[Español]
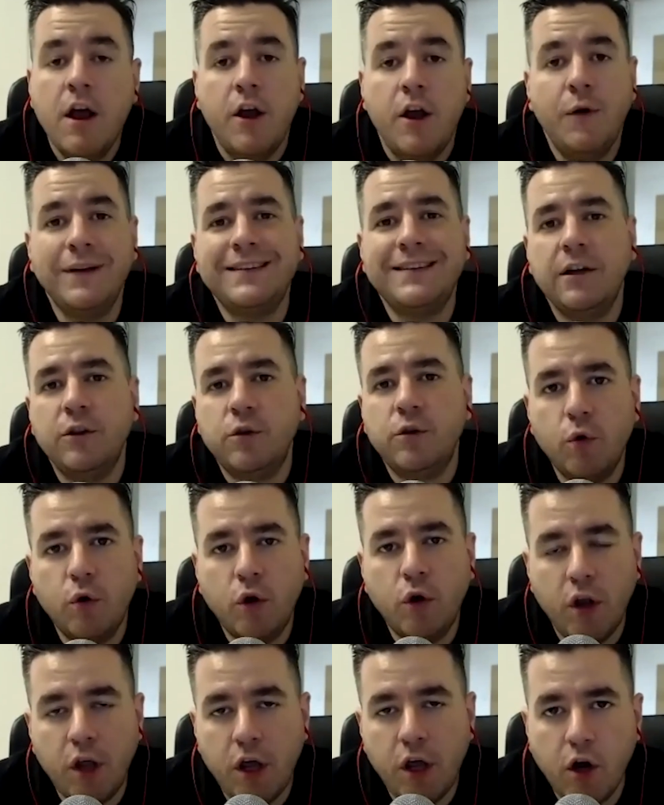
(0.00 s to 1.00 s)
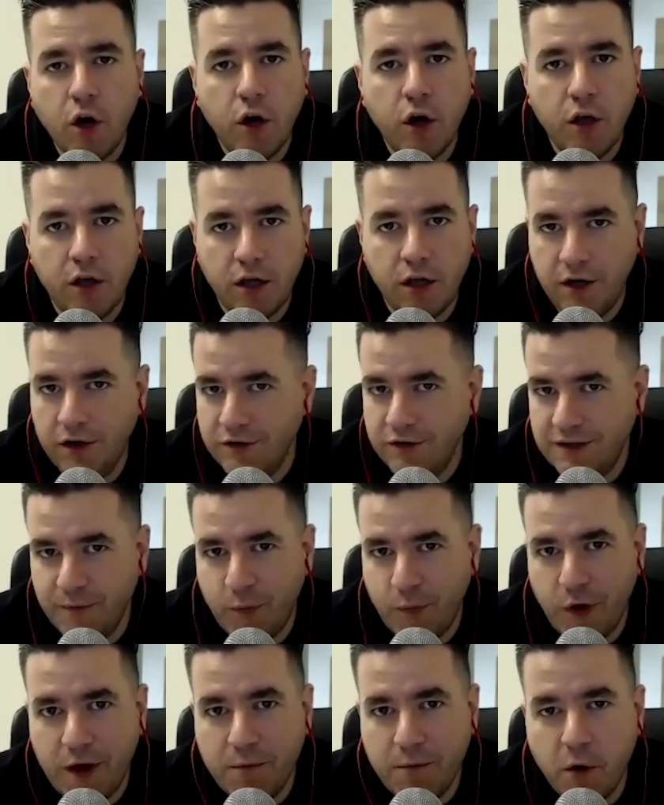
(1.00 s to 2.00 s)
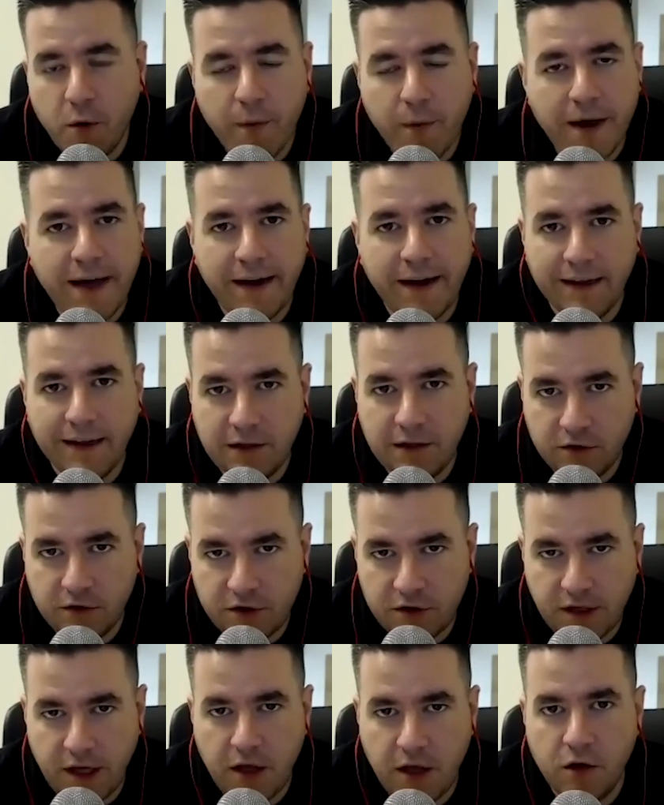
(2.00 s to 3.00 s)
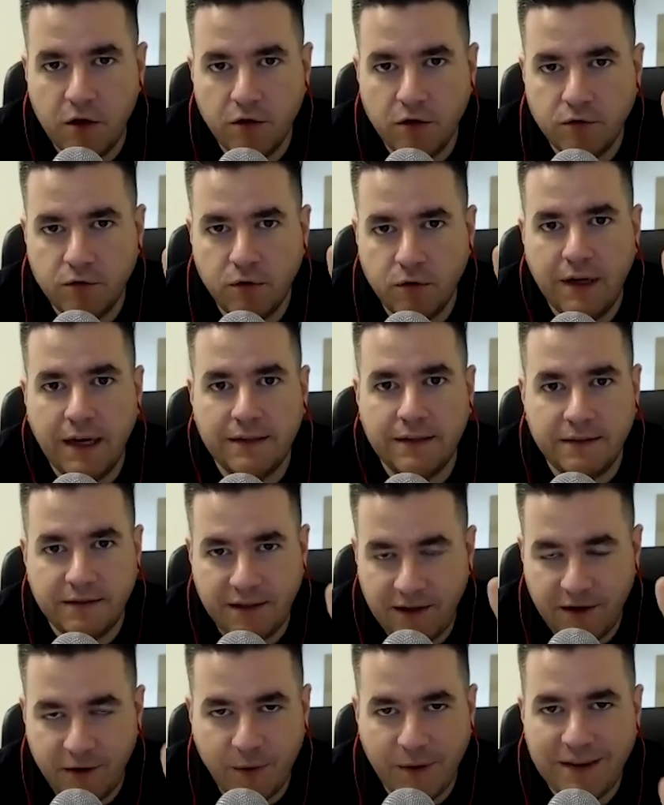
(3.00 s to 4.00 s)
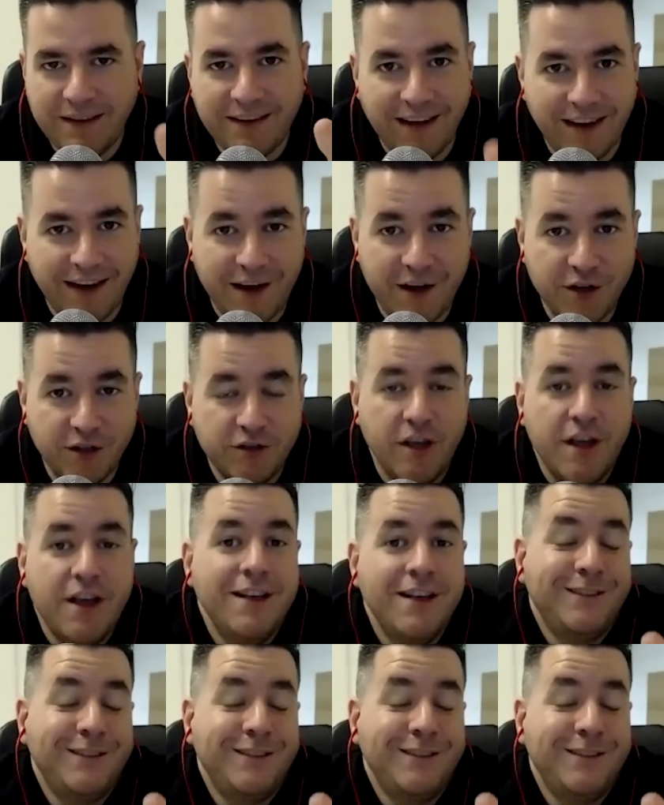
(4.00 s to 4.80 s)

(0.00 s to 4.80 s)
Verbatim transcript: no es el turco de hoy, que no se puede mover, que está oxidado con sus casi 50 años,